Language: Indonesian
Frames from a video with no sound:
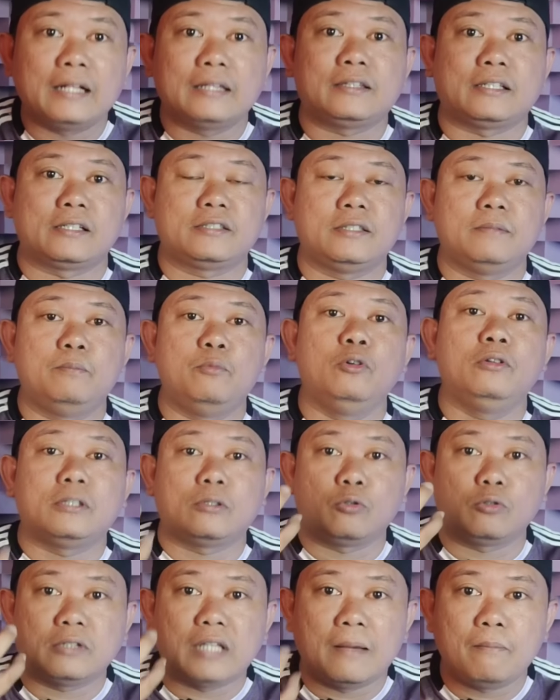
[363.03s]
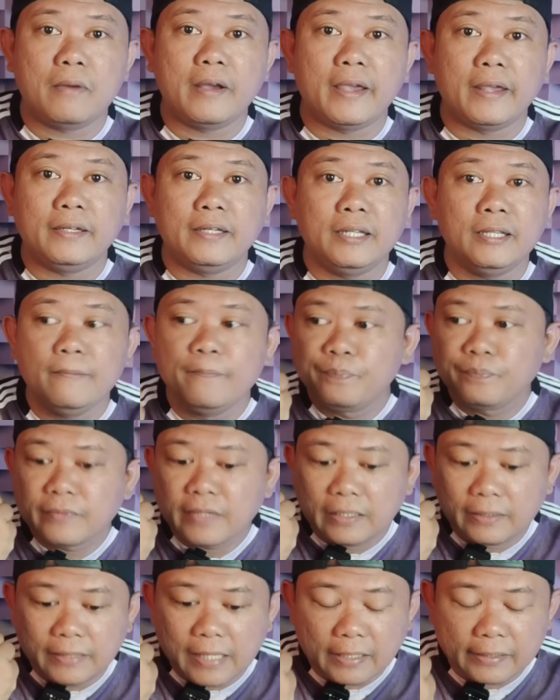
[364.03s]
hal tersebut terutama ini
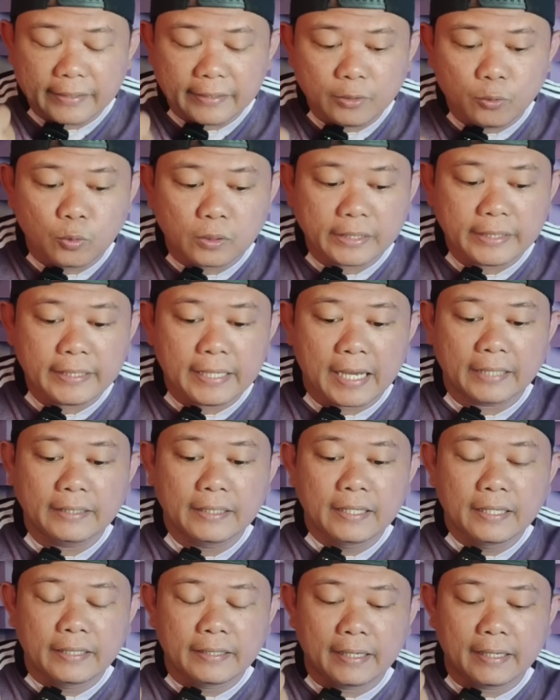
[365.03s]
dari durian